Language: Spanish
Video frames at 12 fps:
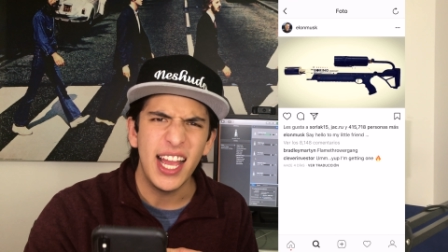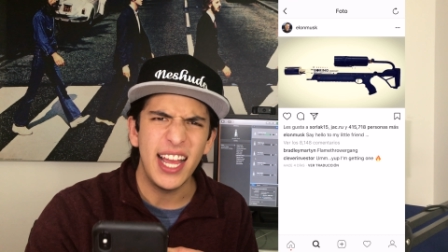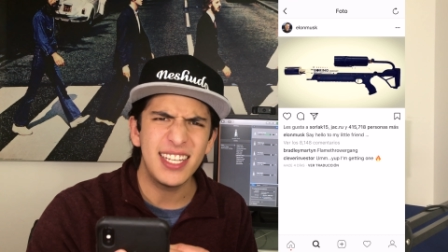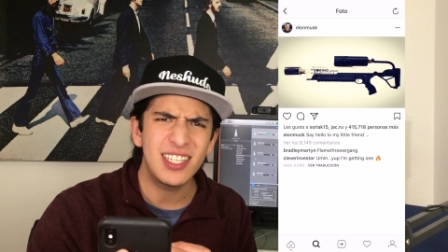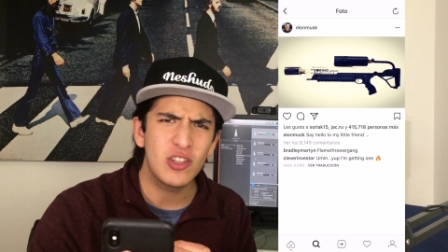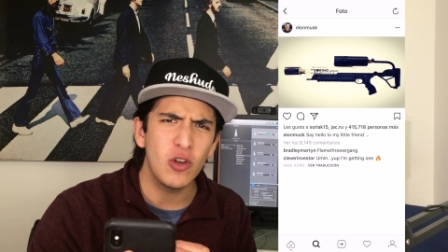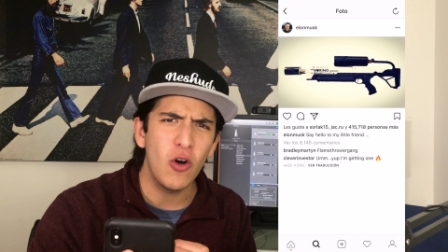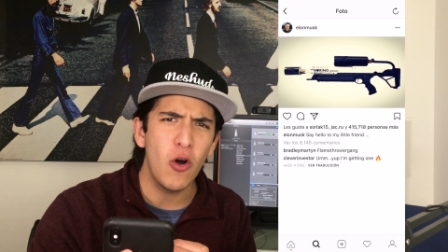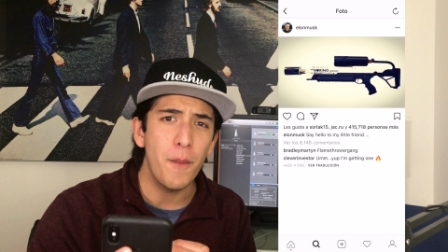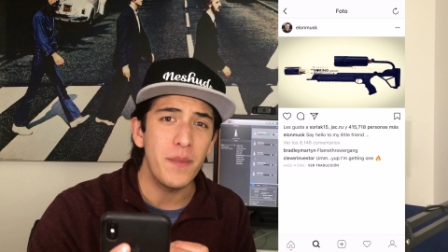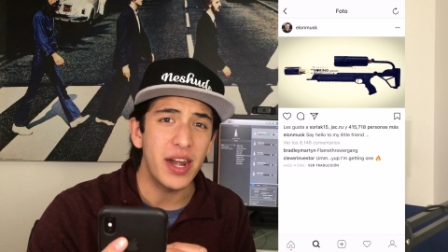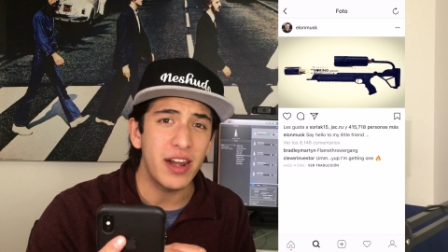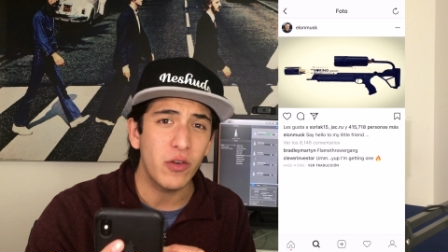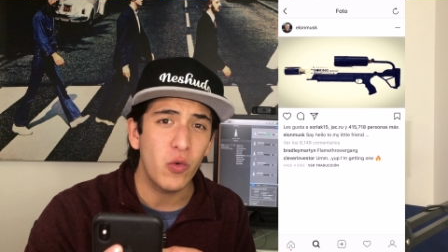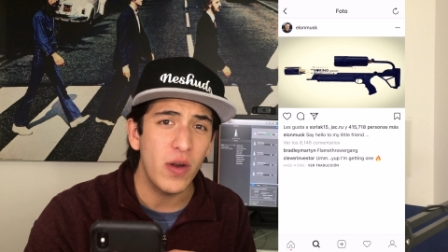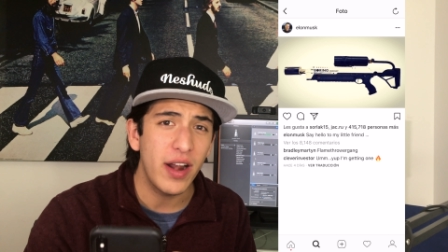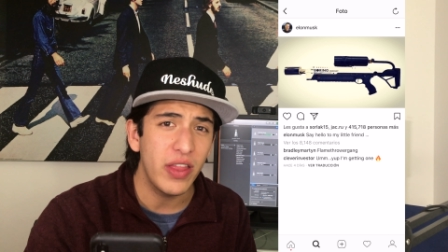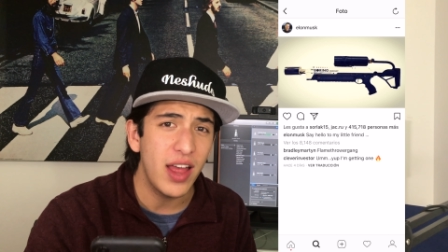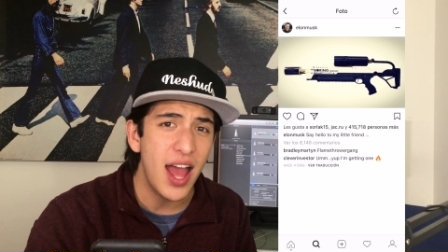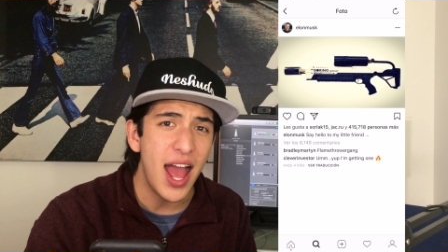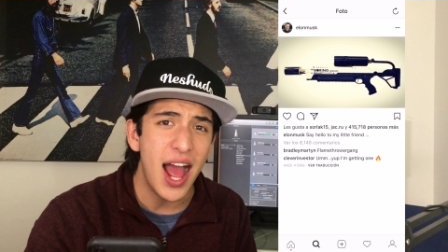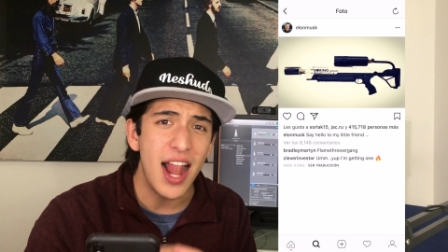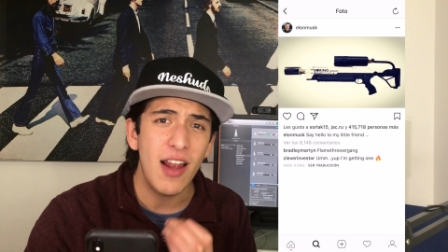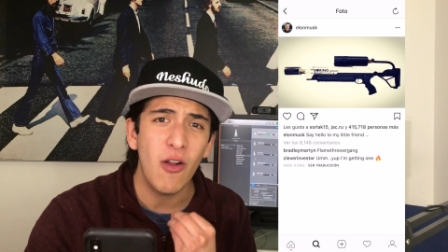Esto me
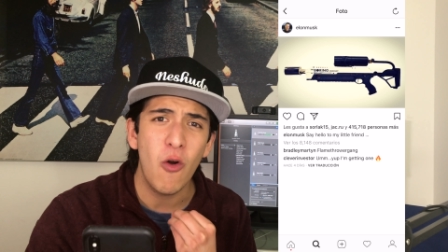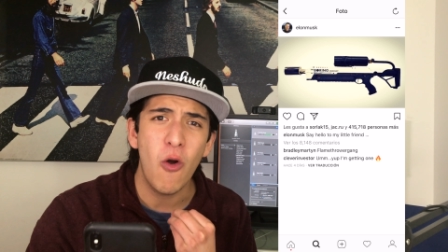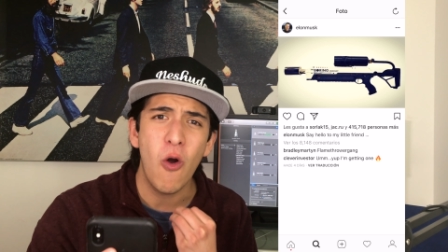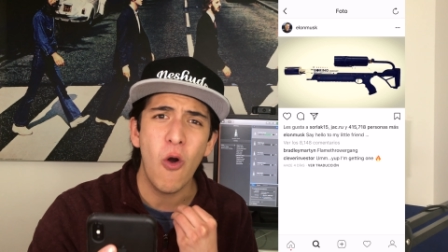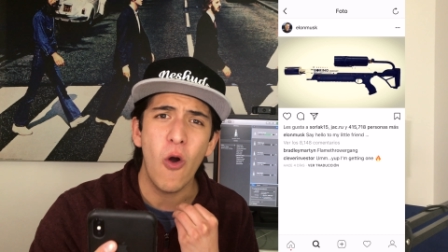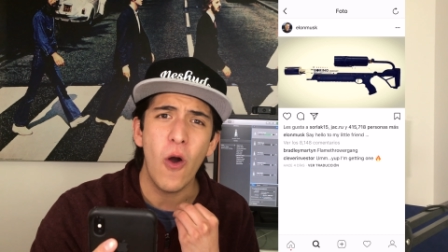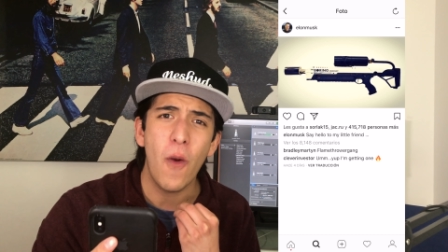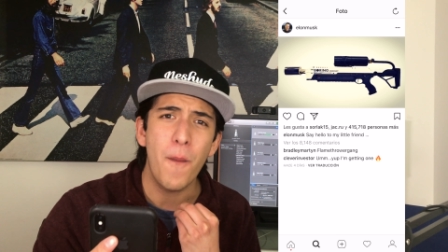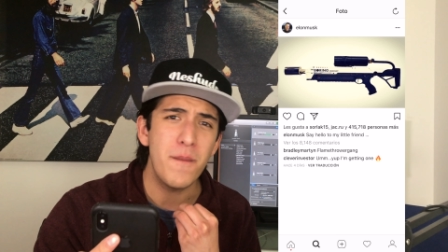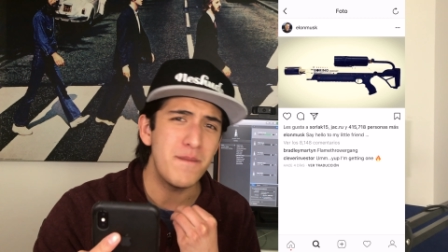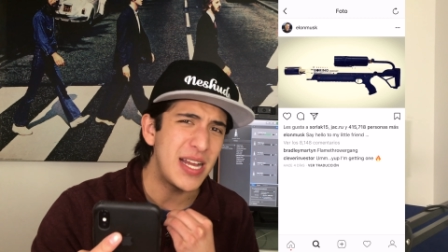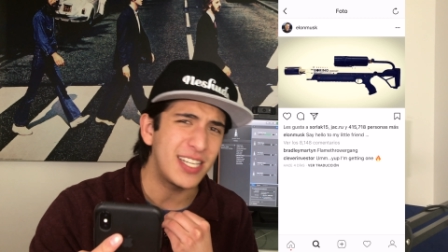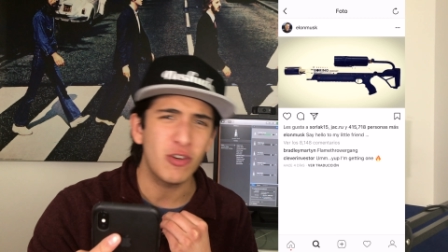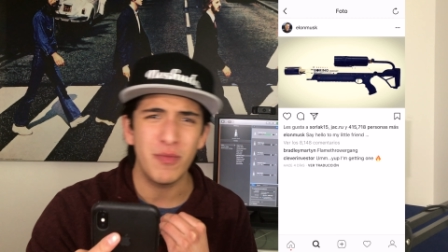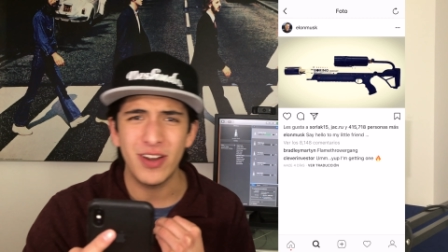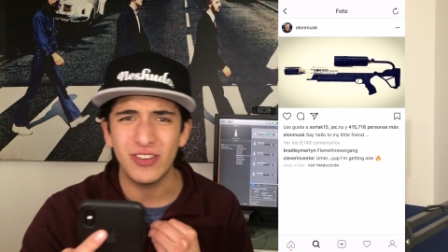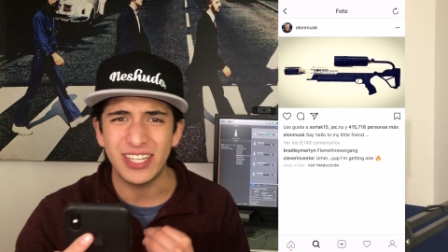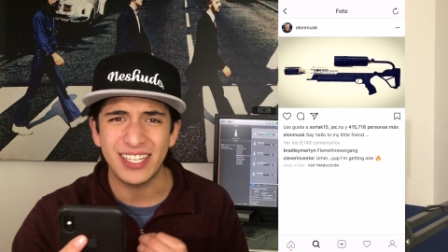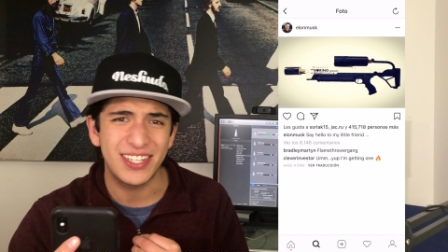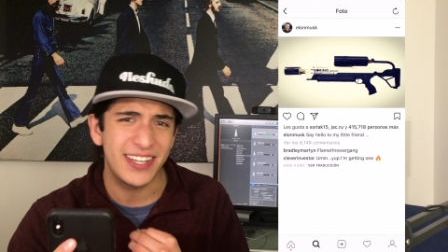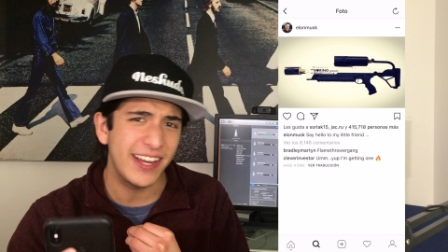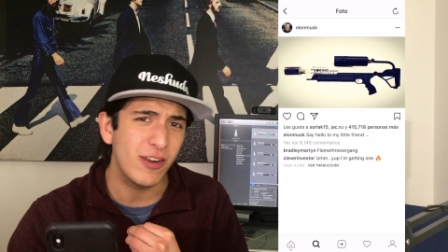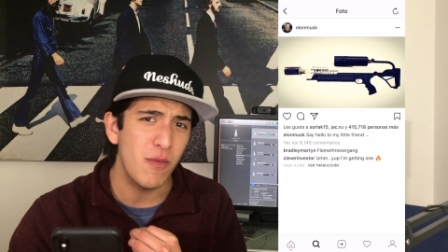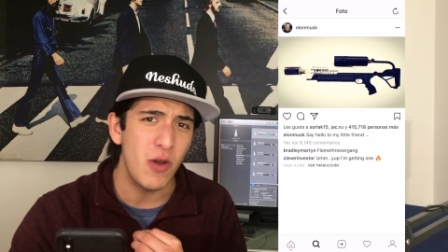recuerda algo más o menos
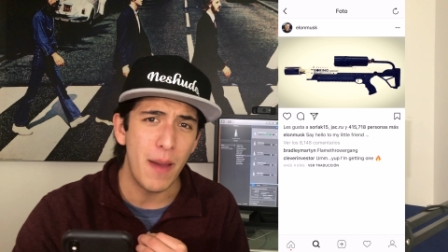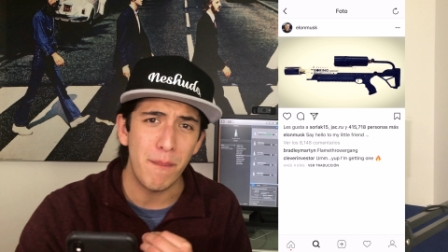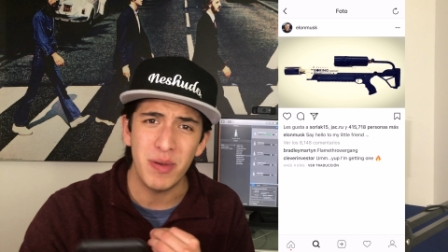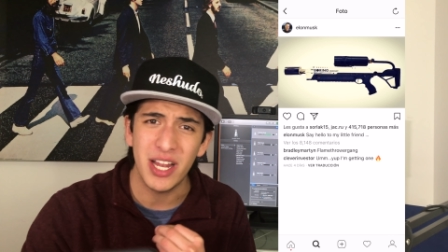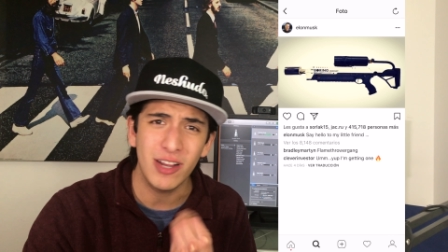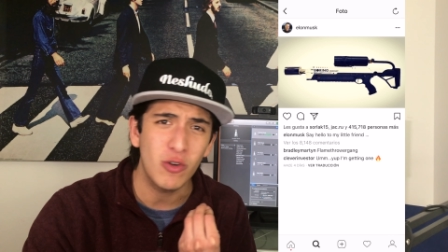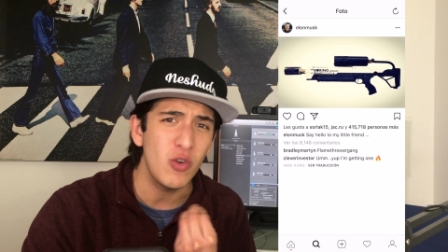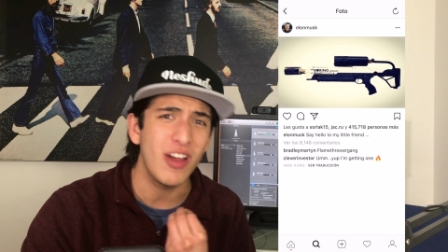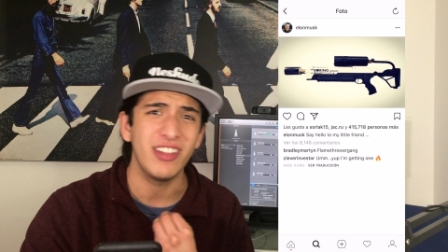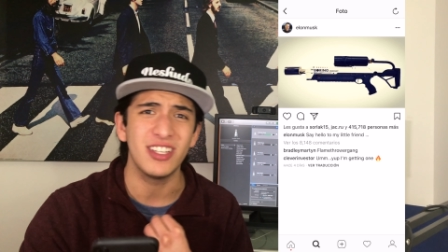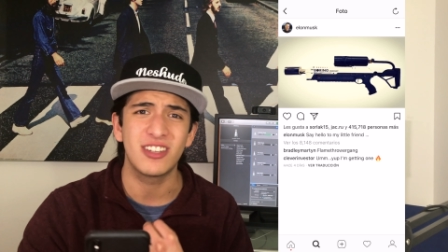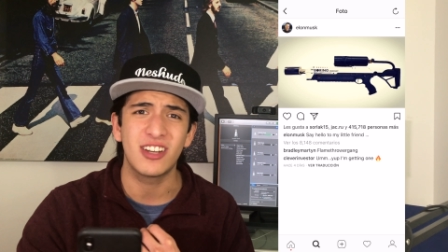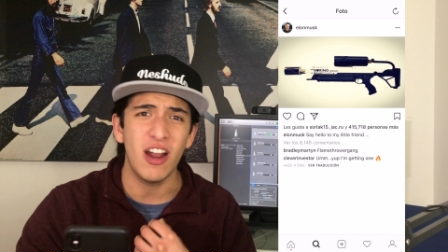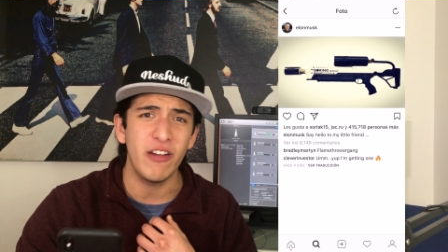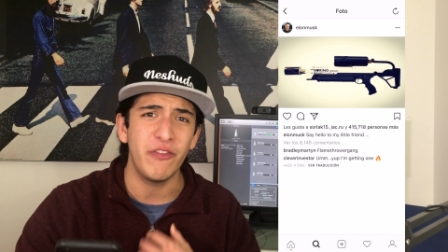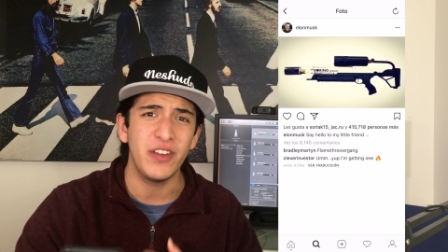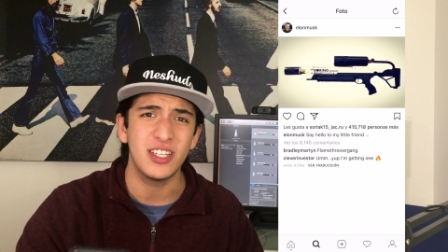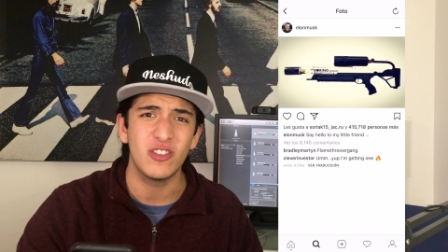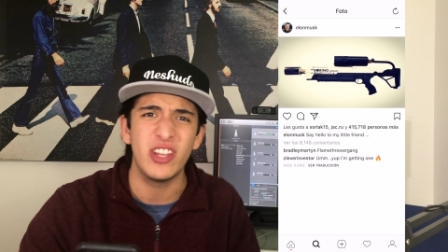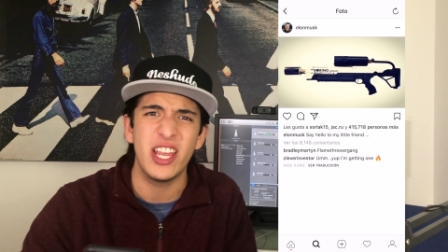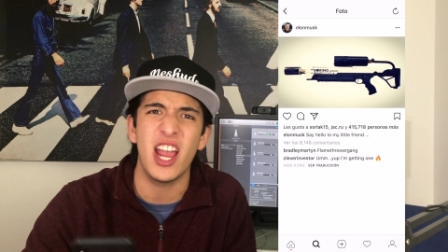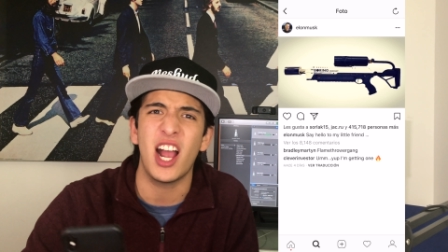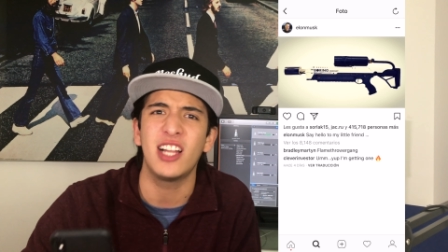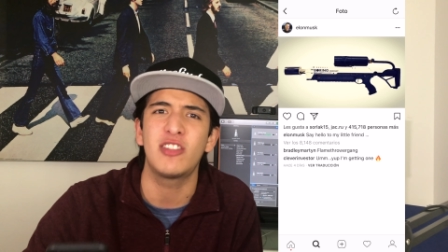así como la película de Scarface donde
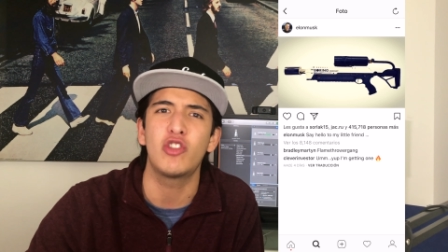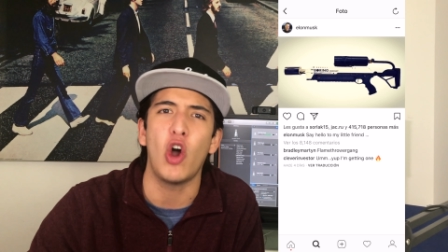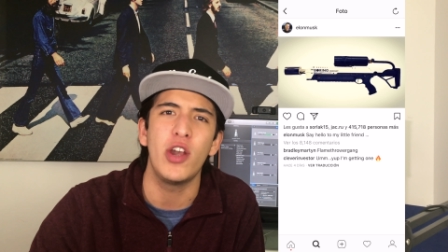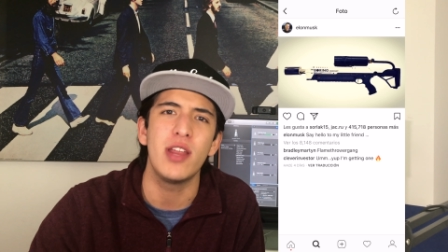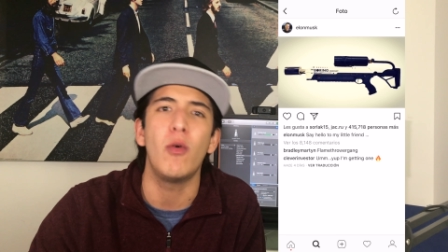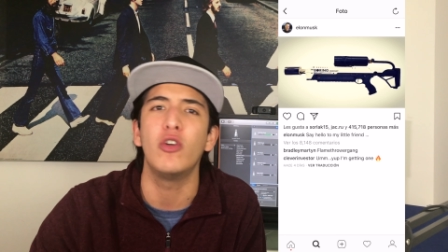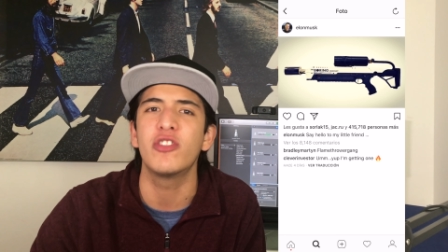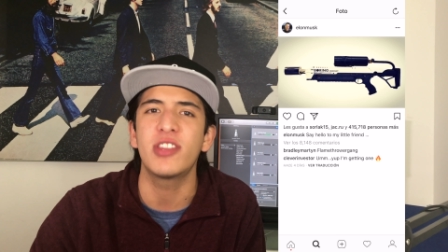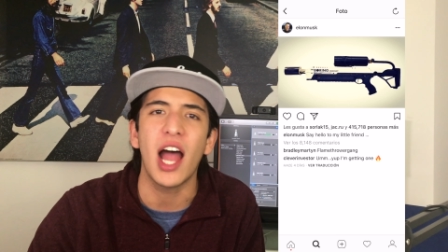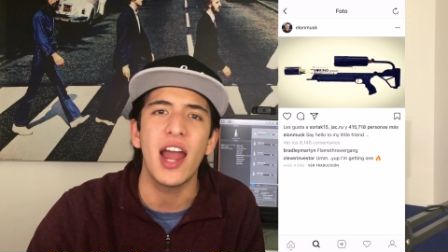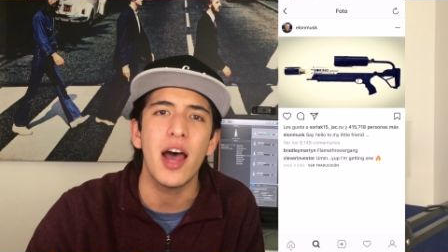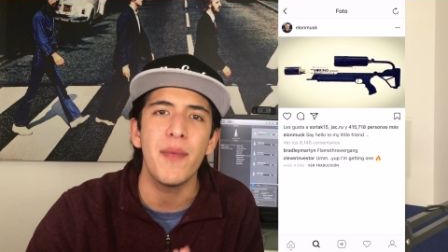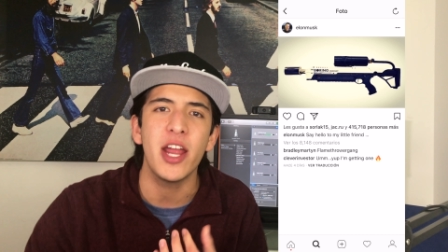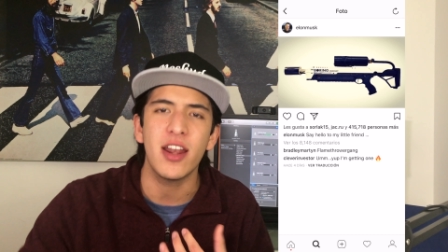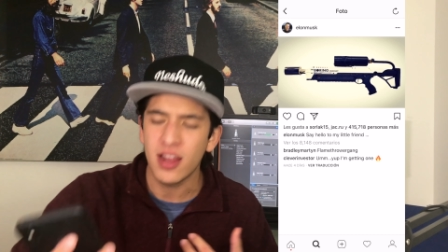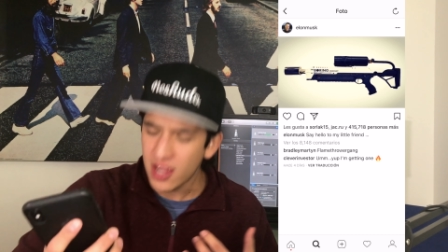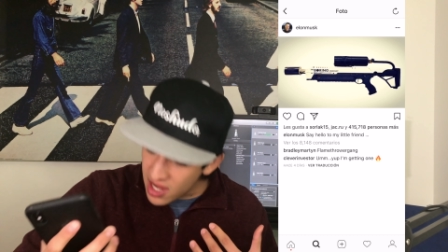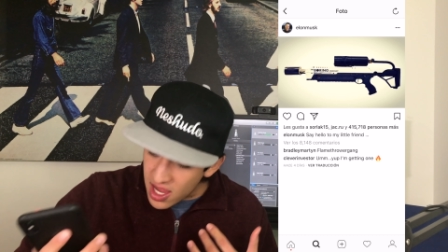llega Tony Montana, ven